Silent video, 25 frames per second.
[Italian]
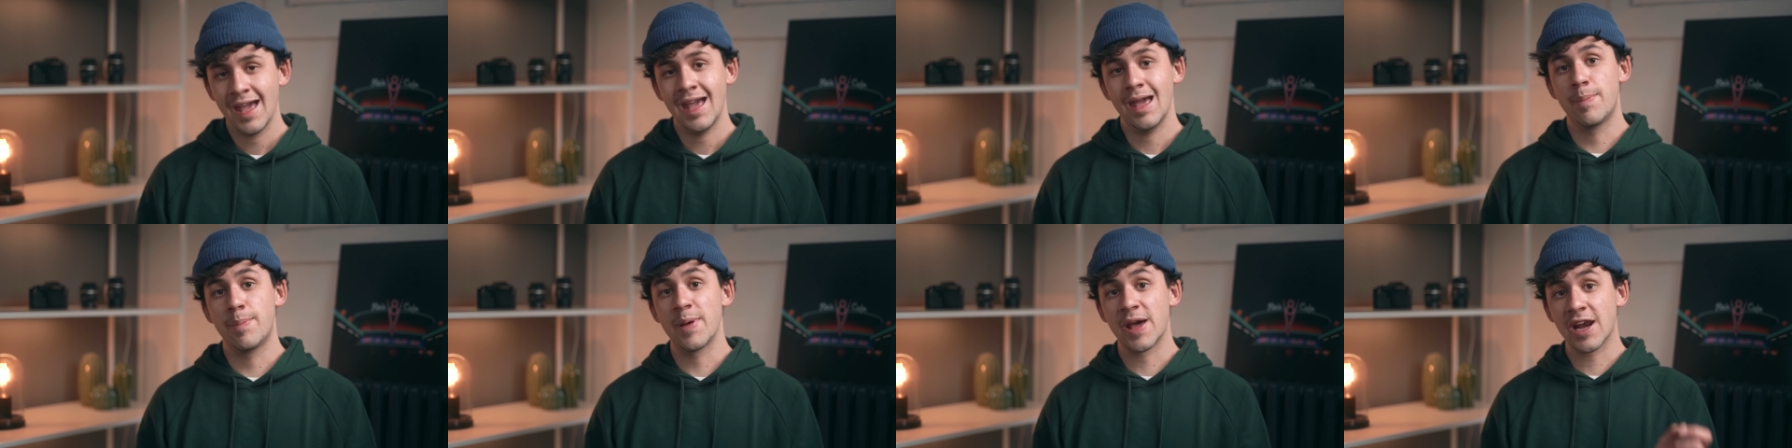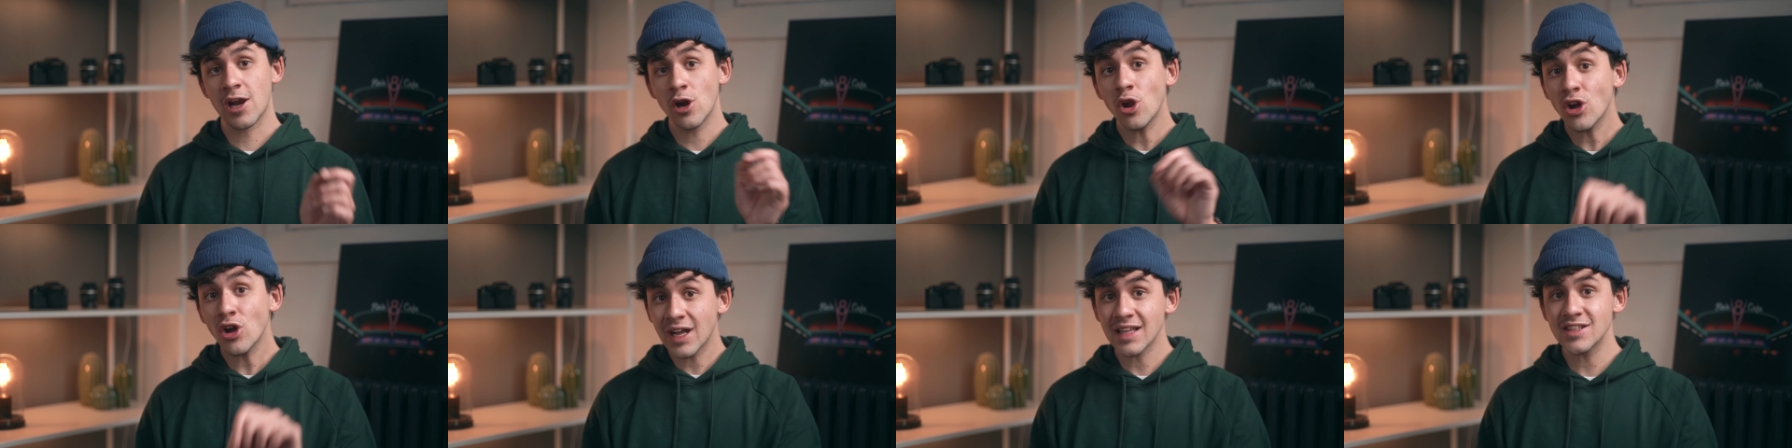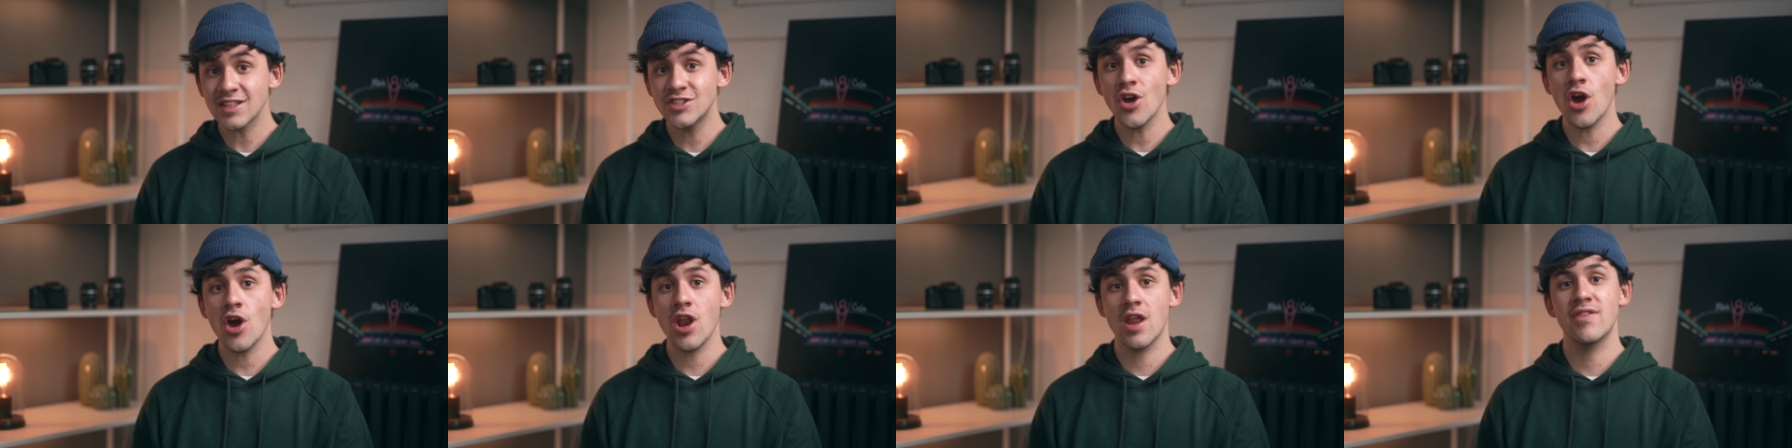e per
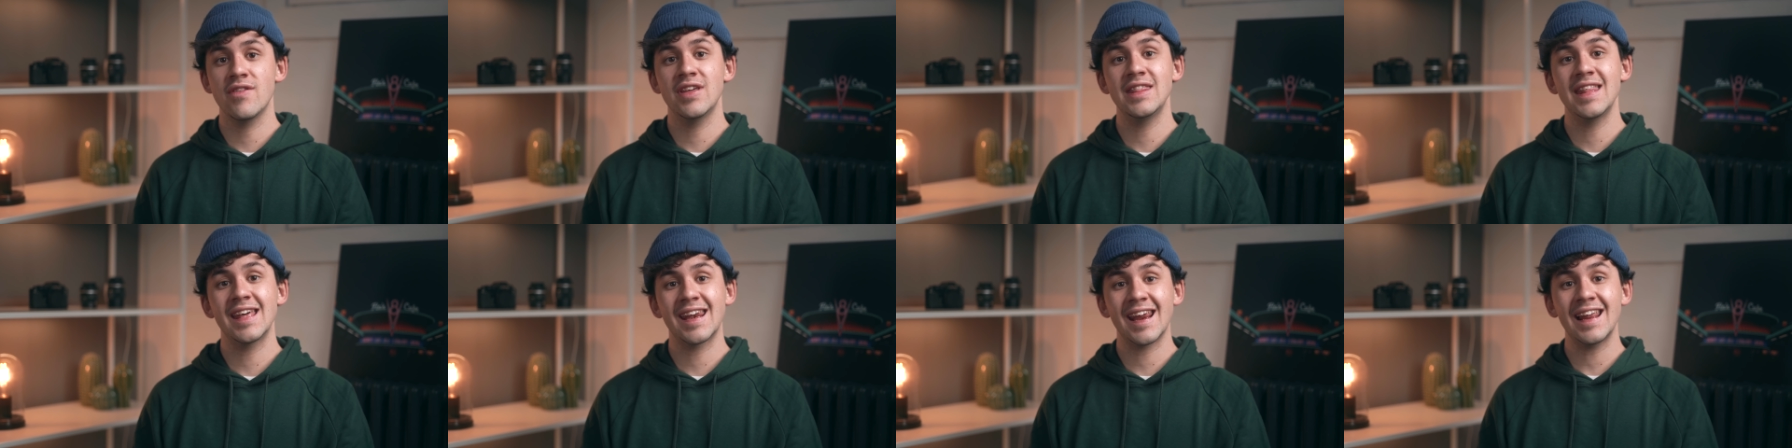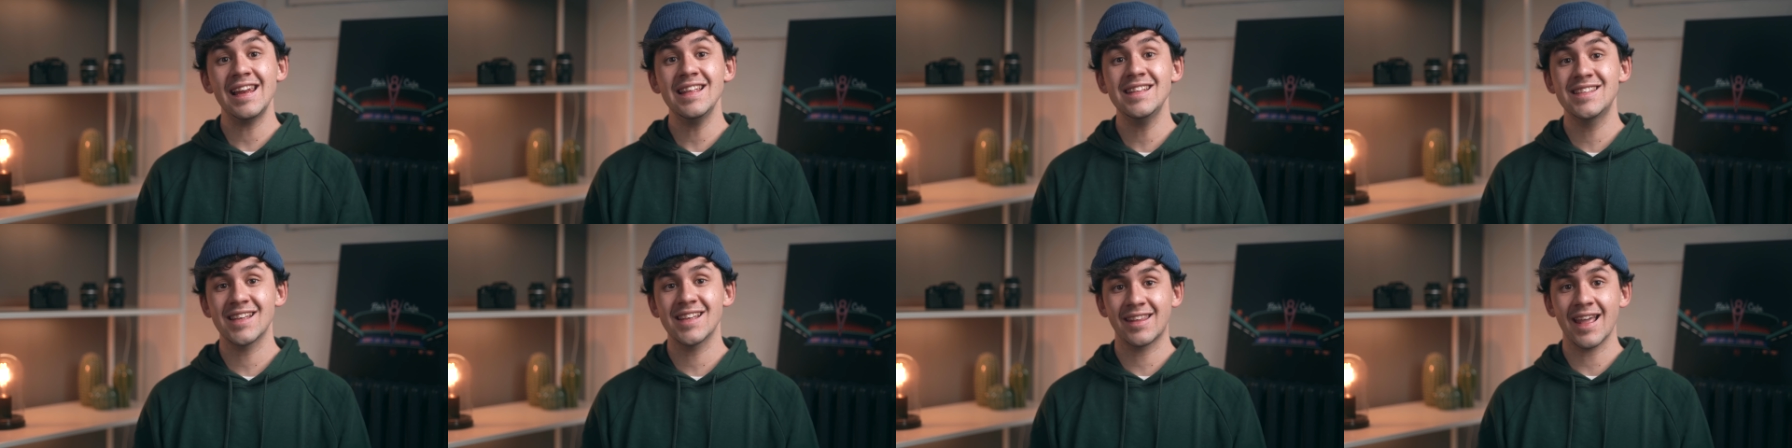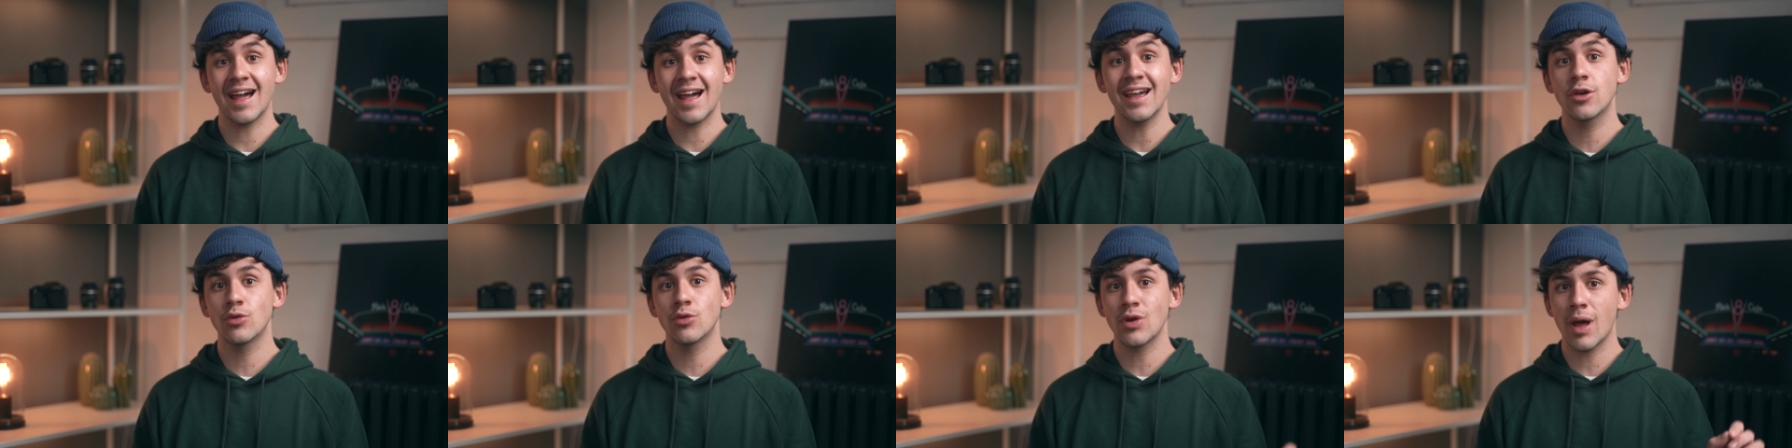l'occasione venne realizzata
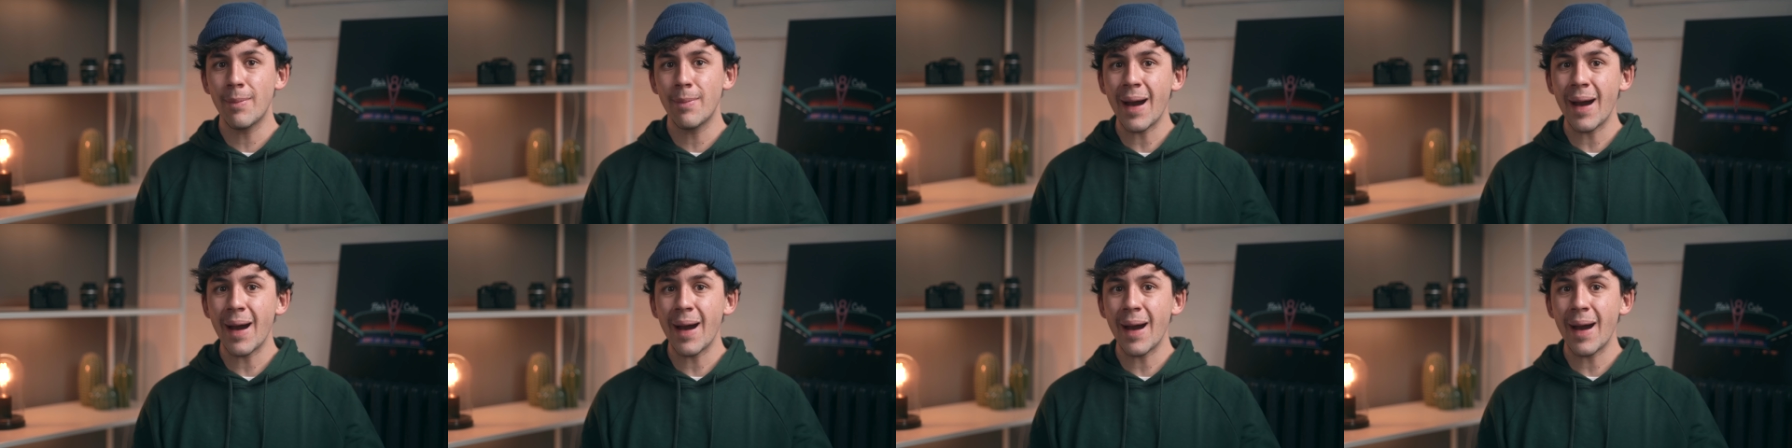anche una